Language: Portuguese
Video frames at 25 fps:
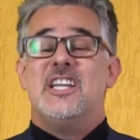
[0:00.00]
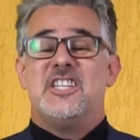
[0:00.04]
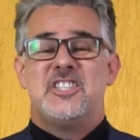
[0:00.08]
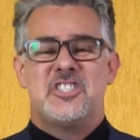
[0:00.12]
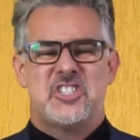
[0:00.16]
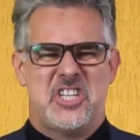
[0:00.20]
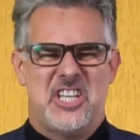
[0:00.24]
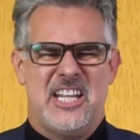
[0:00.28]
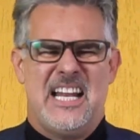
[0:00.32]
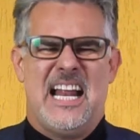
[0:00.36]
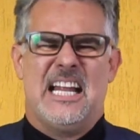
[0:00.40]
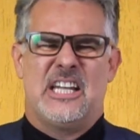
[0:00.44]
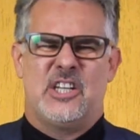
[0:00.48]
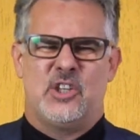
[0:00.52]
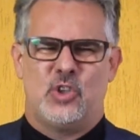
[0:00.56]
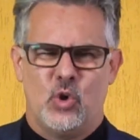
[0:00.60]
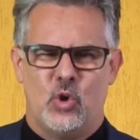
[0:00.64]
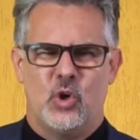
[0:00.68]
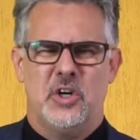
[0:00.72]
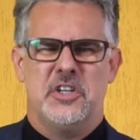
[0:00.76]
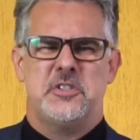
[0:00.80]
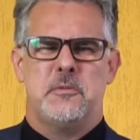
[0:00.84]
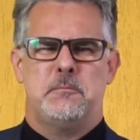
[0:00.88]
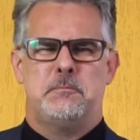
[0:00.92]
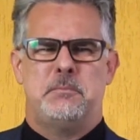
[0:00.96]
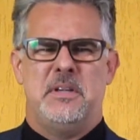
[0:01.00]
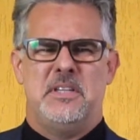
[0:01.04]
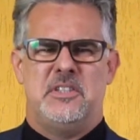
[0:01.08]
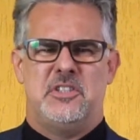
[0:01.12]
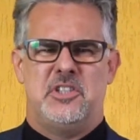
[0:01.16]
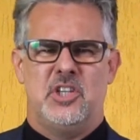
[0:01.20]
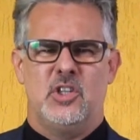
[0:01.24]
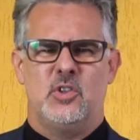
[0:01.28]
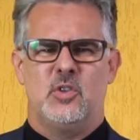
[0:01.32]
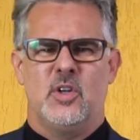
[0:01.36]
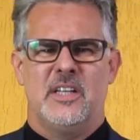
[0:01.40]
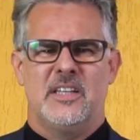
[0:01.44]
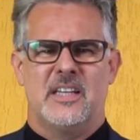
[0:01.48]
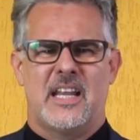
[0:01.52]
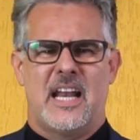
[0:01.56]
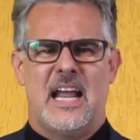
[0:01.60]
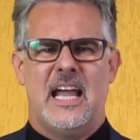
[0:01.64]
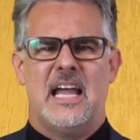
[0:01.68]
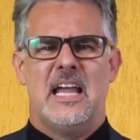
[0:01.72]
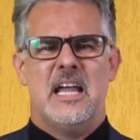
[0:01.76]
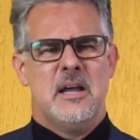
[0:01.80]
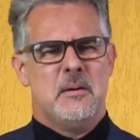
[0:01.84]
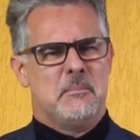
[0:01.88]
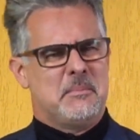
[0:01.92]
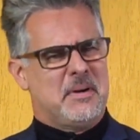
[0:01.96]
Tirador de pedido,
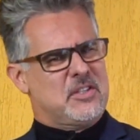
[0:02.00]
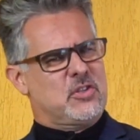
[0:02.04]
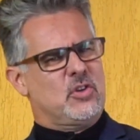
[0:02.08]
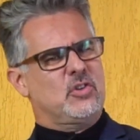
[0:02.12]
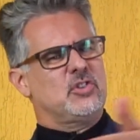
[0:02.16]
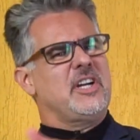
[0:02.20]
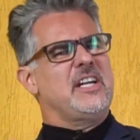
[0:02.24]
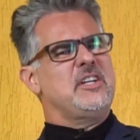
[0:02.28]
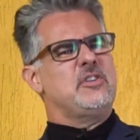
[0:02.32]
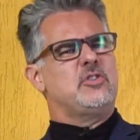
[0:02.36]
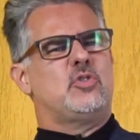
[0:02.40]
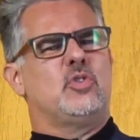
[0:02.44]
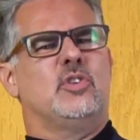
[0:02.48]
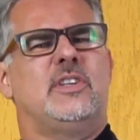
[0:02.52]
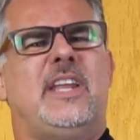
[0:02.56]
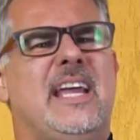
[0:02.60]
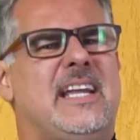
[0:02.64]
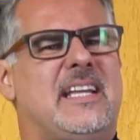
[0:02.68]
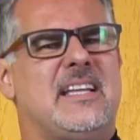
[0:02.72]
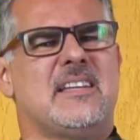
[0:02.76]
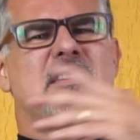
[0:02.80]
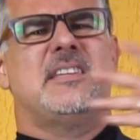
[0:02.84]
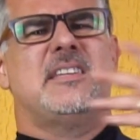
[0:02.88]
André? Mas eu já estudei que